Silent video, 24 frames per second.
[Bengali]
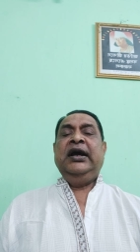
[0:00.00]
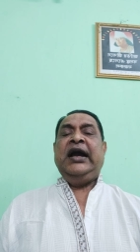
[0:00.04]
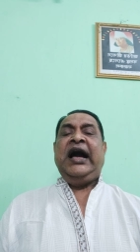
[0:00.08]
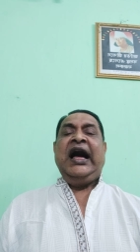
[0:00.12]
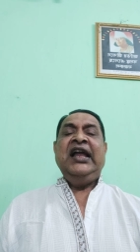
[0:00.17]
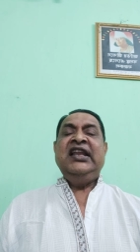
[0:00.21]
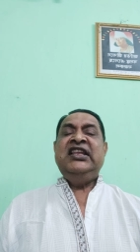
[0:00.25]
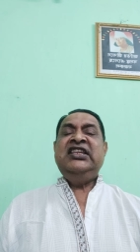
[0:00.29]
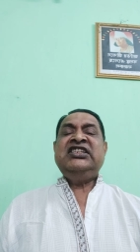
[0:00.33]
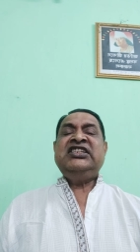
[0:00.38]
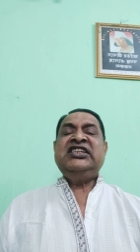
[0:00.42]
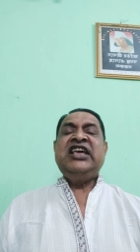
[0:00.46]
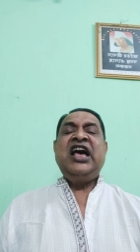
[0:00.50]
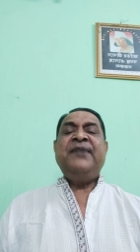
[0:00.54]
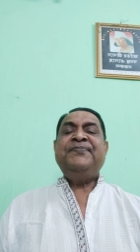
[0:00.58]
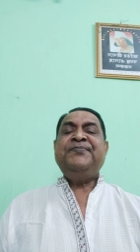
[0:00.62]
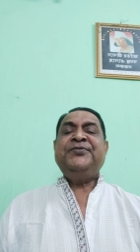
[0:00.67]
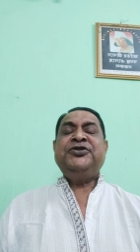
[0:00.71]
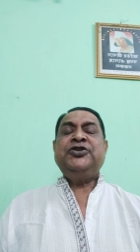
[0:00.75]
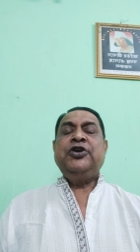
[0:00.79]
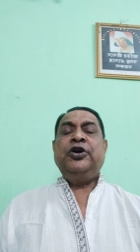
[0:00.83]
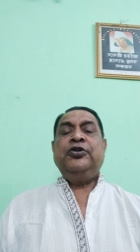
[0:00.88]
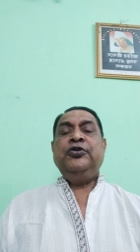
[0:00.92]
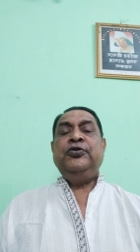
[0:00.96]
কাল
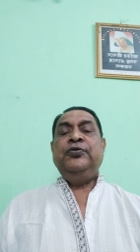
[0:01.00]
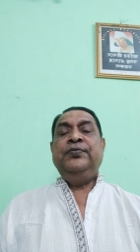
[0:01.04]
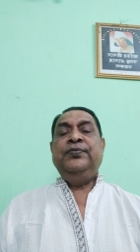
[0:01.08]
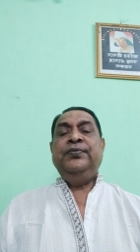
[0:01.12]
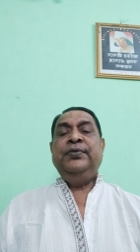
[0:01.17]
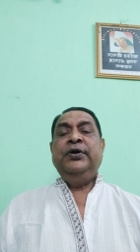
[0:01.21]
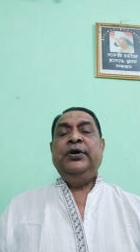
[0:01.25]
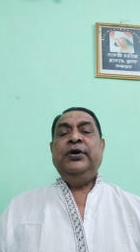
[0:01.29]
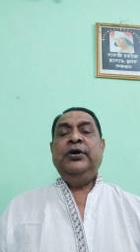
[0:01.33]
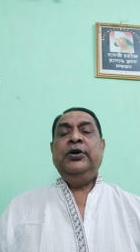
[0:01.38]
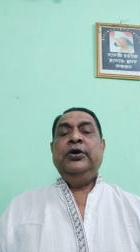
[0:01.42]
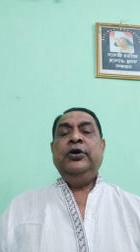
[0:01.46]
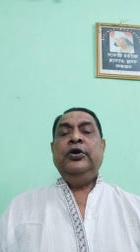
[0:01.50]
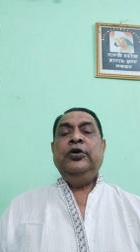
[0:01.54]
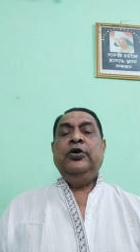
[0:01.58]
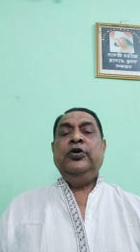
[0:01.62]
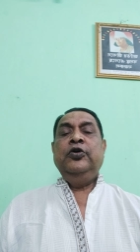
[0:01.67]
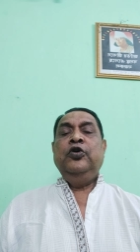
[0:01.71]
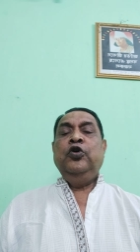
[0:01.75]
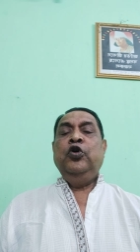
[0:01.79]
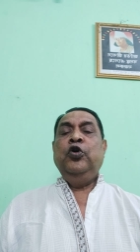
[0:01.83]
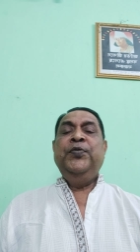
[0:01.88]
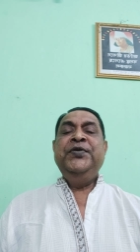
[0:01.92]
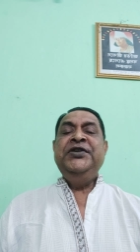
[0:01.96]
সাপস্বরূপ
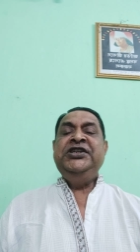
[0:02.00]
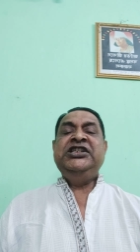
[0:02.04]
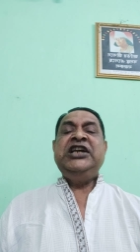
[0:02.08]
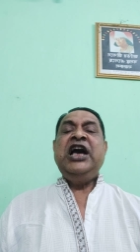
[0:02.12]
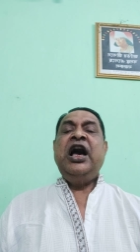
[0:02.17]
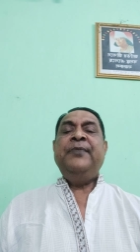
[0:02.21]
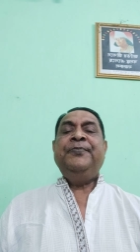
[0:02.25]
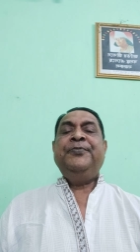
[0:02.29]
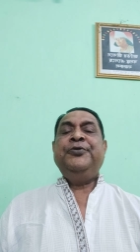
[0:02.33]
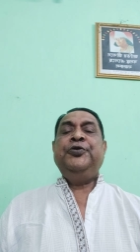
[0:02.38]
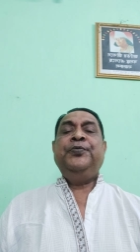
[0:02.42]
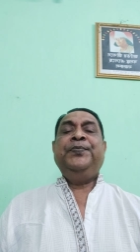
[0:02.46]
অভিশাপ